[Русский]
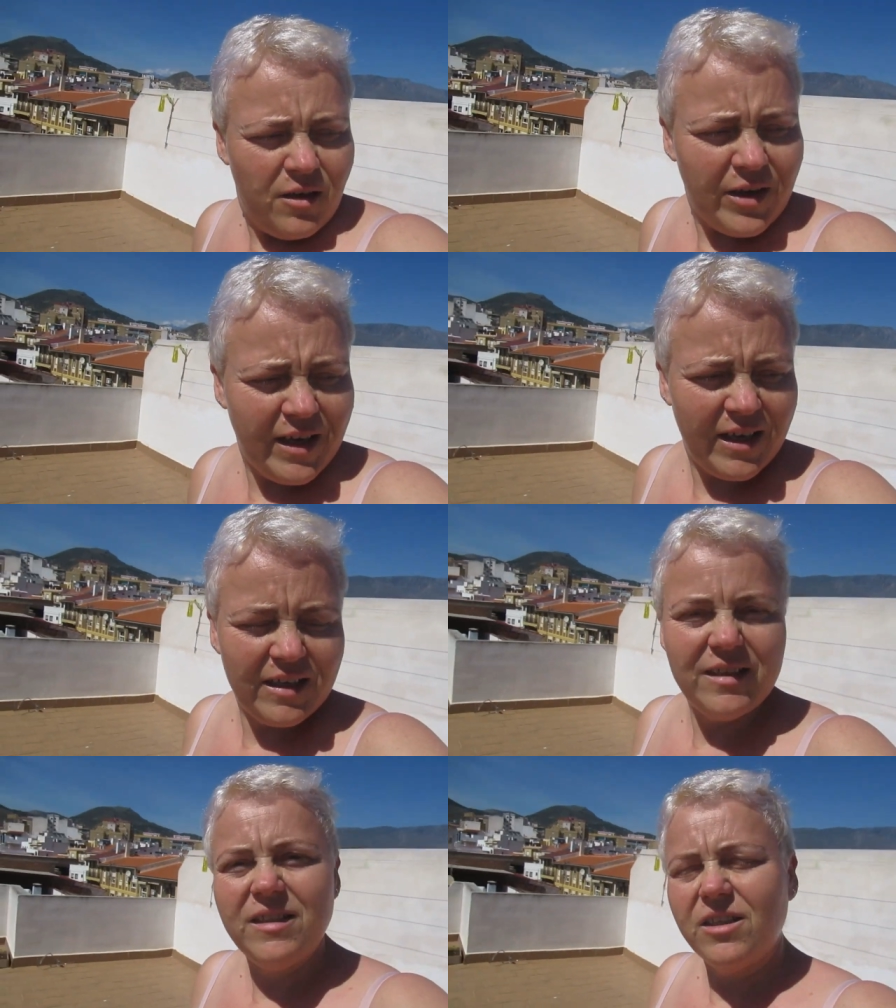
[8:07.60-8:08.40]
Ой,
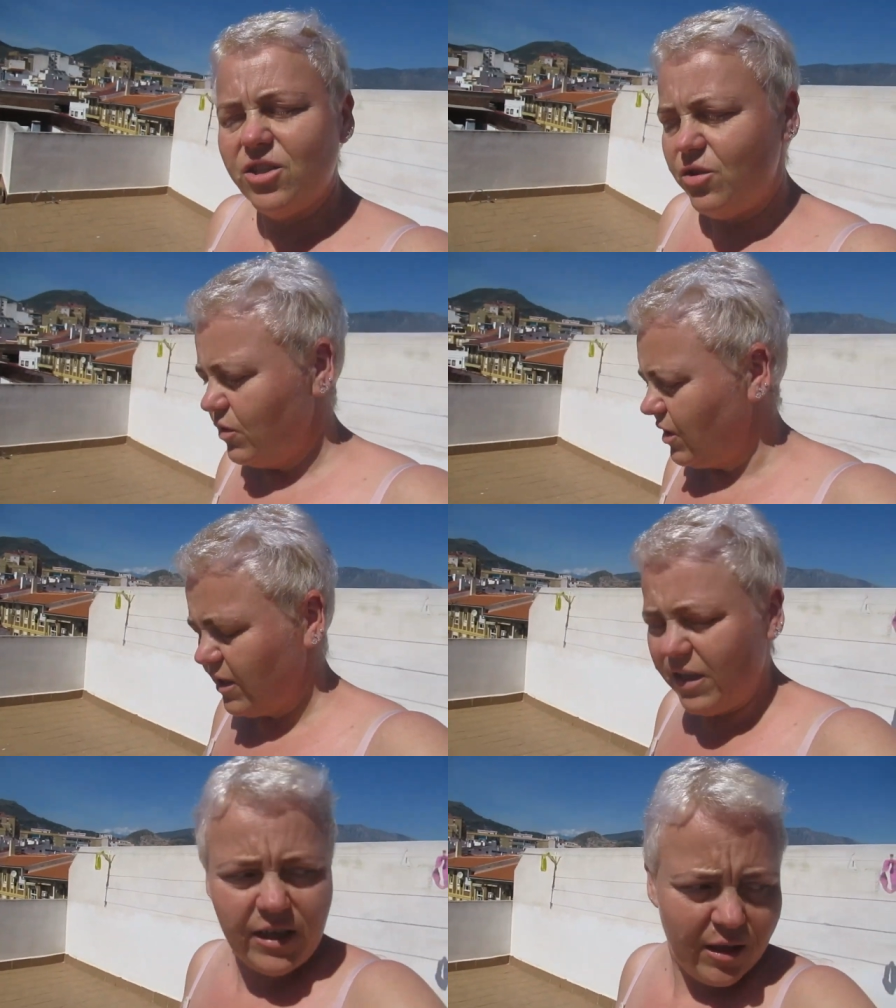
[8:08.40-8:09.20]
так что так,
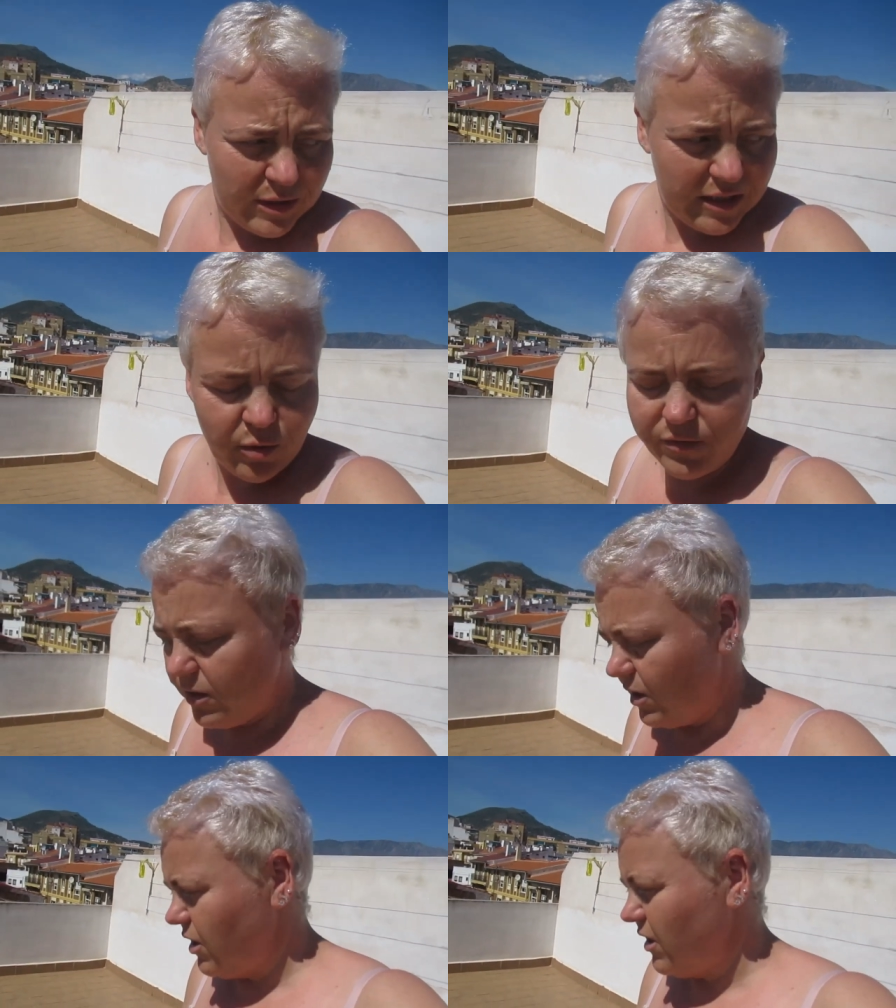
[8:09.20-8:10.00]
я крем с собой
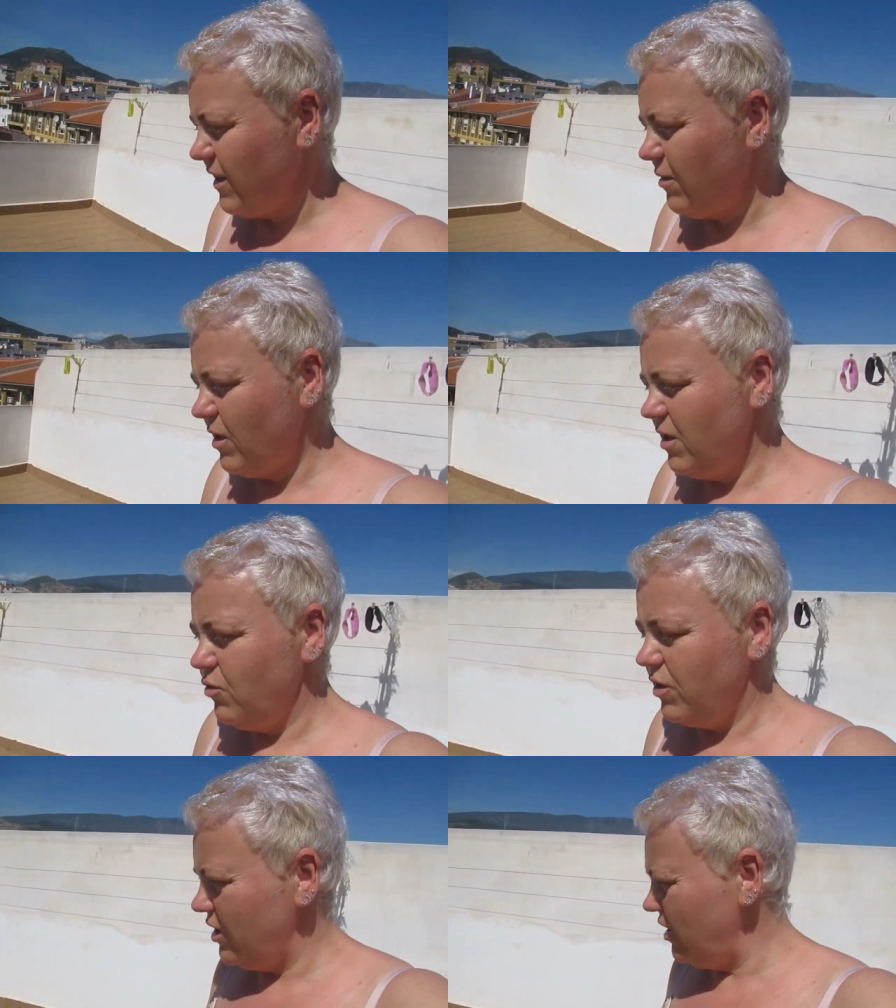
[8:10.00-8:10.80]
взяла, сейчас
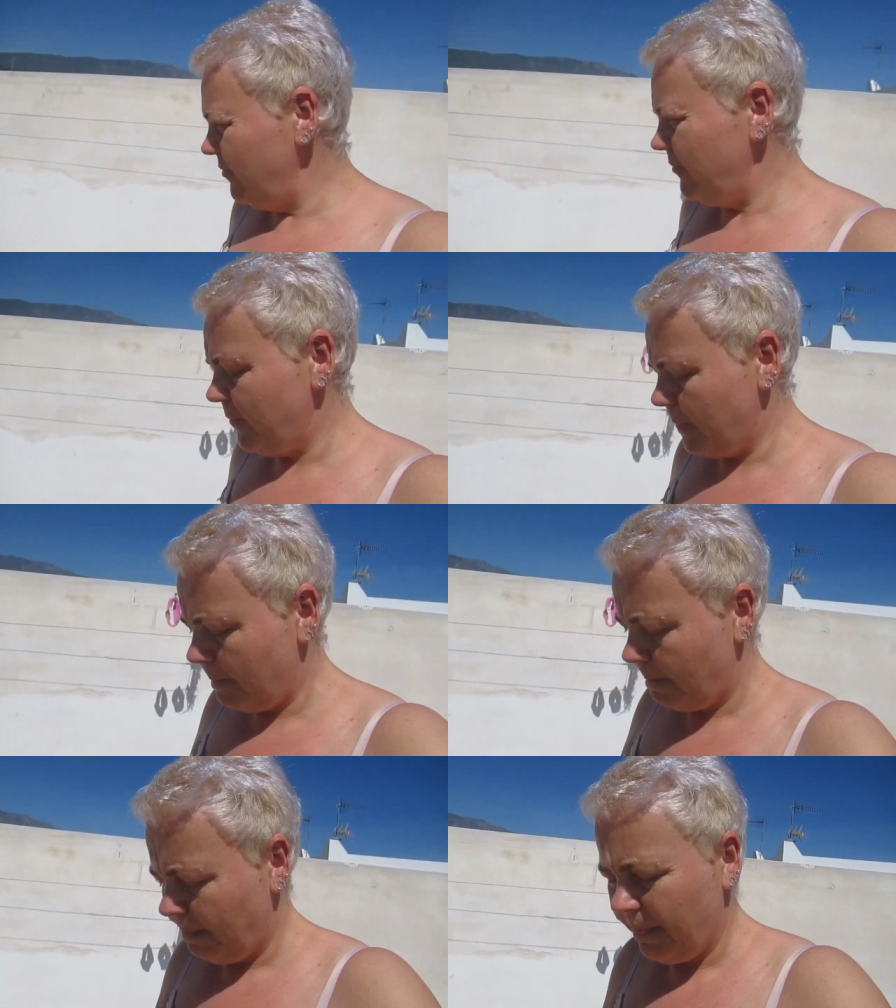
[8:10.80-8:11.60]
намажусь и
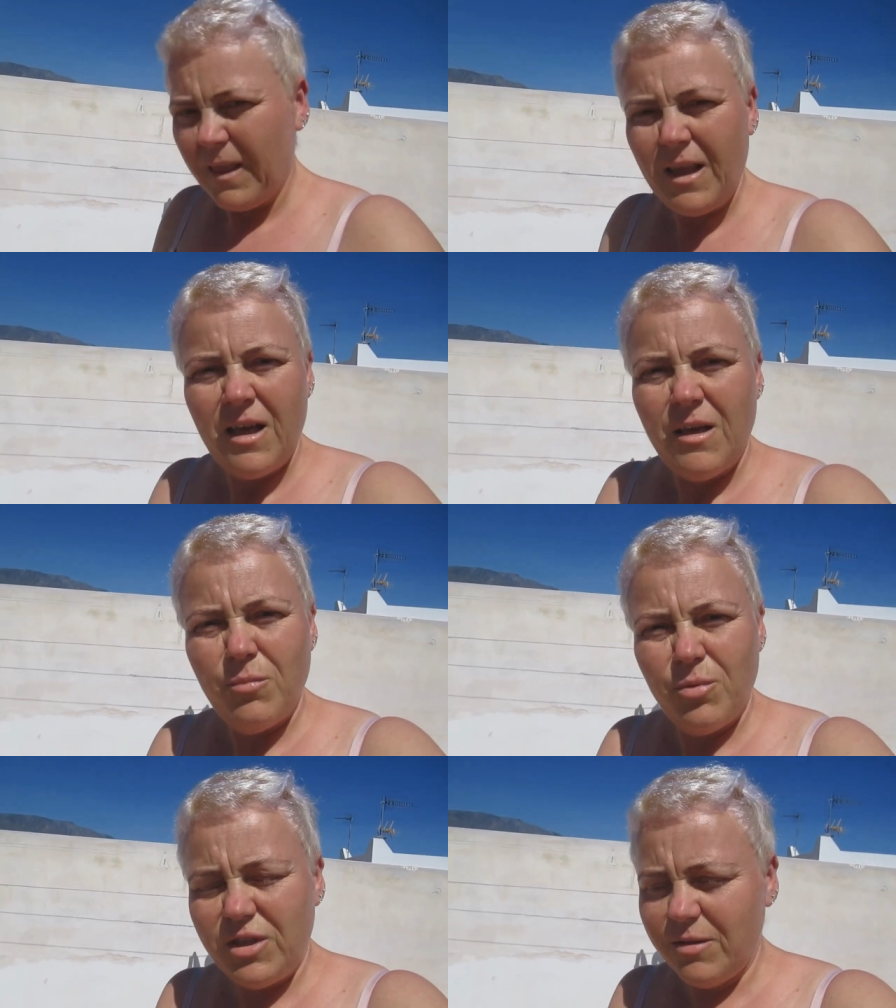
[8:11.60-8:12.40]

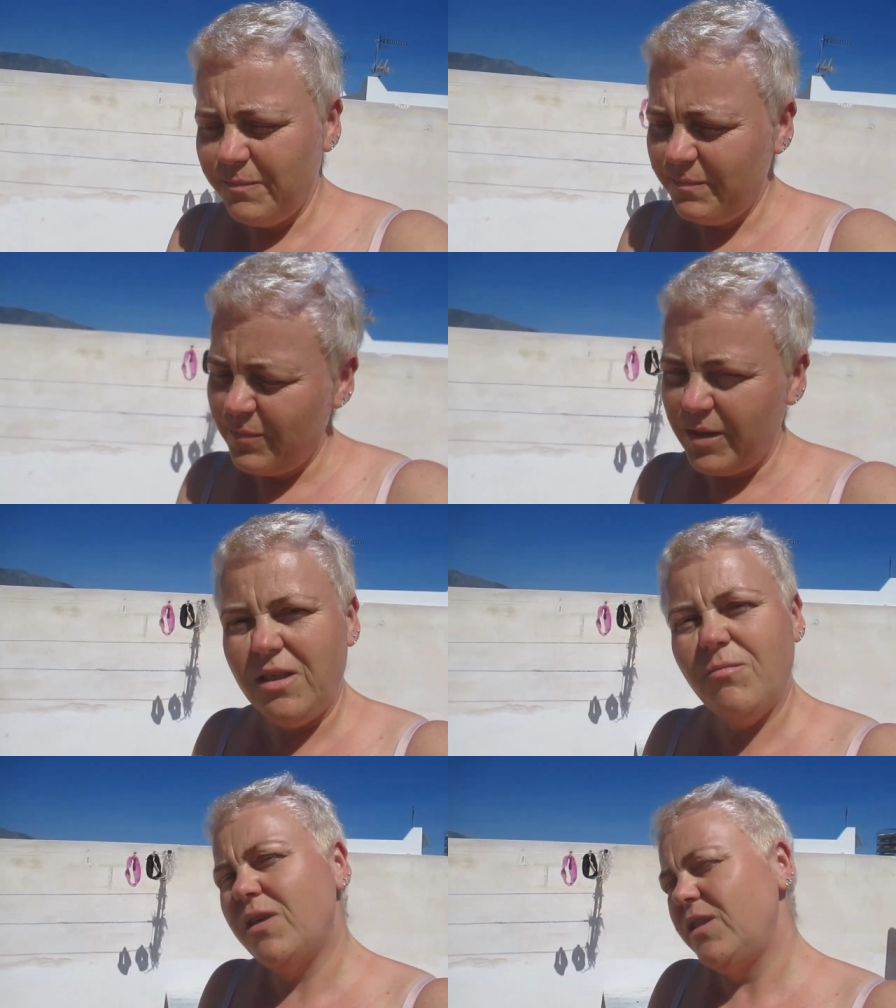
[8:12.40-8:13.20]
будем
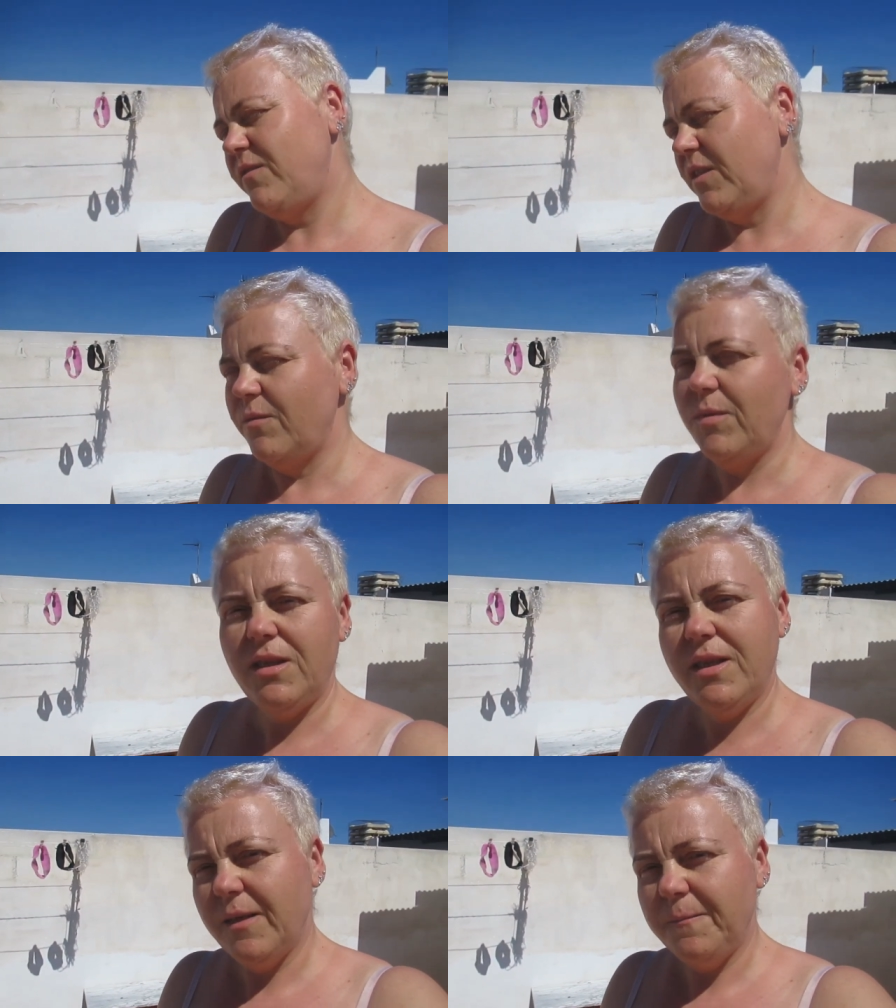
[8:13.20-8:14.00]
принимать
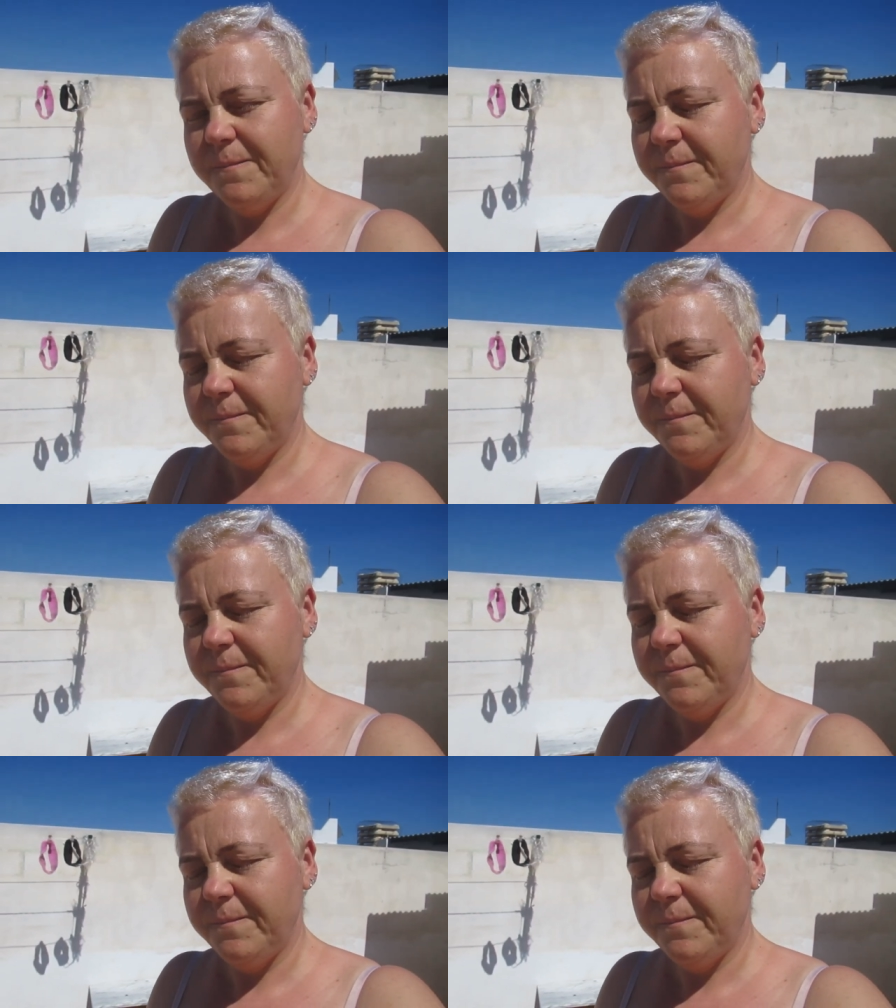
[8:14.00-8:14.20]
витамин D.